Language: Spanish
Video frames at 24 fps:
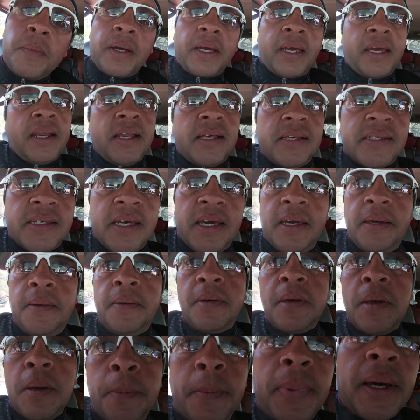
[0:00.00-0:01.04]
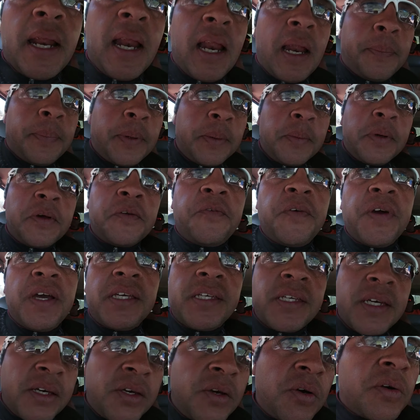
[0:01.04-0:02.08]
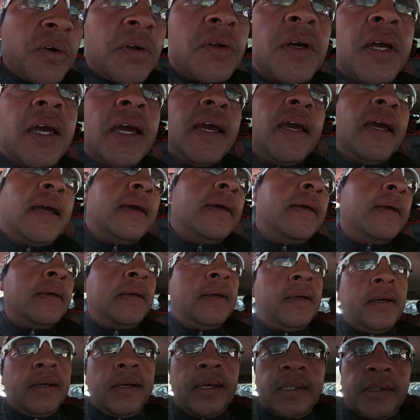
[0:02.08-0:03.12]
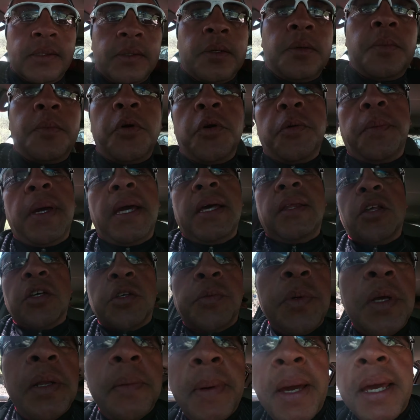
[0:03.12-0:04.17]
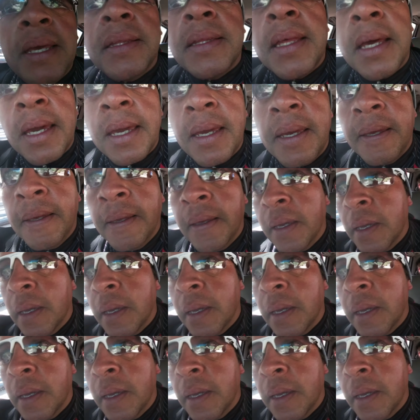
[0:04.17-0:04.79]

imagínense. Para la primera fecha yo creo que estuvo muy bien, 2020,